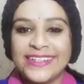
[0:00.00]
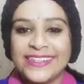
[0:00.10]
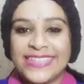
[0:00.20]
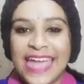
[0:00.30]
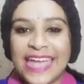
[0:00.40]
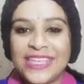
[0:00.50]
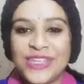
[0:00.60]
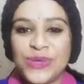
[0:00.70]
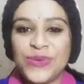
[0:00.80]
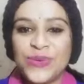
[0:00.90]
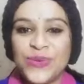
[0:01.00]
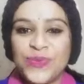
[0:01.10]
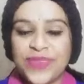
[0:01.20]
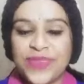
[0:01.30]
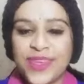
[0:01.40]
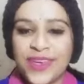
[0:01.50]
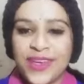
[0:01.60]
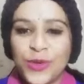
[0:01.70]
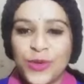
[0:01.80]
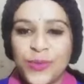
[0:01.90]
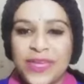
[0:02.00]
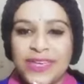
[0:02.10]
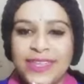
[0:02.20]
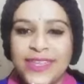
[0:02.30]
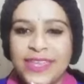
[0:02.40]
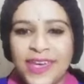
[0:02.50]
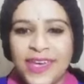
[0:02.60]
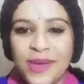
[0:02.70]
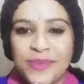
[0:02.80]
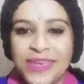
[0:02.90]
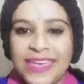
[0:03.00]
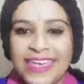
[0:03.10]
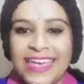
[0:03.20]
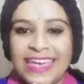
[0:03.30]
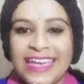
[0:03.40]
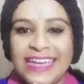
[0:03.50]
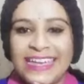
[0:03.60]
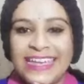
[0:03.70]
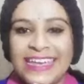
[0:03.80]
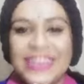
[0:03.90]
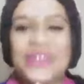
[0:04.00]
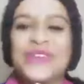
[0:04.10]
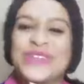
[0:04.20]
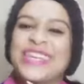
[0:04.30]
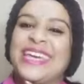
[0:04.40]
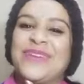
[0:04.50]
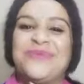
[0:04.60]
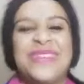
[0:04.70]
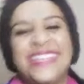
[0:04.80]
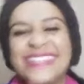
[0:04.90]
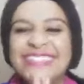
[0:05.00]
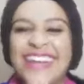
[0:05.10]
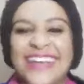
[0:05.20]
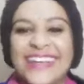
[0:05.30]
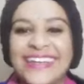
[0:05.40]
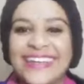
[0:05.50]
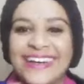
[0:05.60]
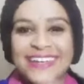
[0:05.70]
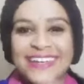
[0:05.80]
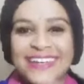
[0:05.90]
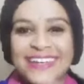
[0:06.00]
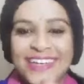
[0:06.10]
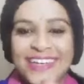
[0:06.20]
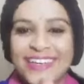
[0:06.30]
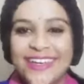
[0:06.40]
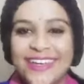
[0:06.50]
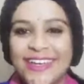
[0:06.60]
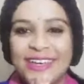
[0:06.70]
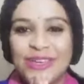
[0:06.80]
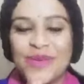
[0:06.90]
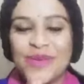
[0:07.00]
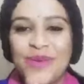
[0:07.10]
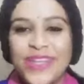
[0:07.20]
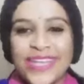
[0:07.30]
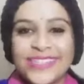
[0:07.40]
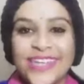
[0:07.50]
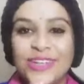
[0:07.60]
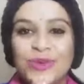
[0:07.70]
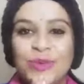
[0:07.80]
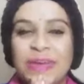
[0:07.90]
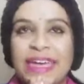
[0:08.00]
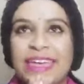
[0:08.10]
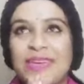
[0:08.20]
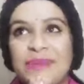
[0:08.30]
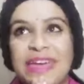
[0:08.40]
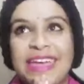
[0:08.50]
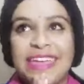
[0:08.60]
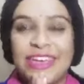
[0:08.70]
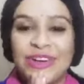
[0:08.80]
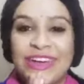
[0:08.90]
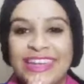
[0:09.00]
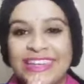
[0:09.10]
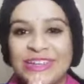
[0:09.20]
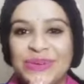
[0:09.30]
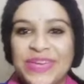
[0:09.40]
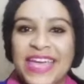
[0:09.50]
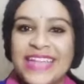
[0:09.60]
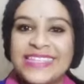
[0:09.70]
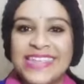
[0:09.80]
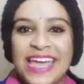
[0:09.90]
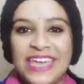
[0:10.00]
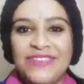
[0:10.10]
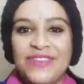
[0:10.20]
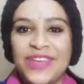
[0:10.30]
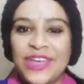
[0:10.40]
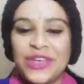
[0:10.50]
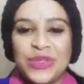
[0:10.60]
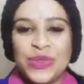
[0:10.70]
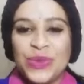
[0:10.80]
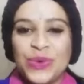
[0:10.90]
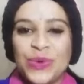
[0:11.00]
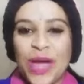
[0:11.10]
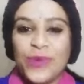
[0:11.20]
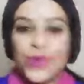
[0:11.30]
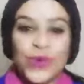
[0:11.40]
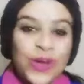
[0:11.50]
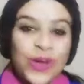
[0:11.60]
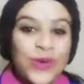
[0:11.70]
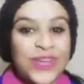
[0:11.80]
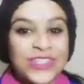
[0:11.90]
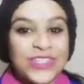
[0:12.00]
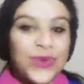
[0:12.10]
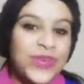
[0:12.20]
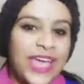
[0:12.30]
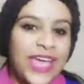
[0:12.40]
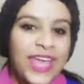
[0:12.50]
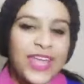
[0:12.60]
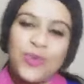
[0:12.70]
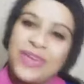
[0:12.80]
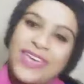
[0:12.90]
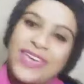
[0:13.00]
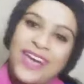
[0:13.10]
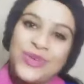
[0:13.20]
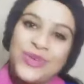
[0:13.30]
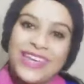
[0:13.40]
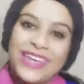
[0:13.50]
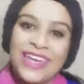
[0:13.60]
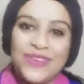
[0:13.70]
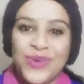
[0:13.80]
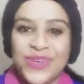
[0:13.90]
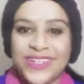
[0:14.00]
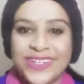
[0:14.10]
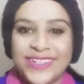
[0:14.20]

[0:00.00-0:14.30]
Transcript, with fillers: थैंक यू रूबी दी हम यही है कहीं नहीं गए ओके प्लीज़ जाना नहीं हाँ क्योंकि बहुत एक्साइटेड हूँ मैं कि मैं हेयर ऑयलिंग करूँगी आज लाइव तो आप लोगों का होना ज़रूरी है नहीं तो मैं क्या करूँगी लाइव होकर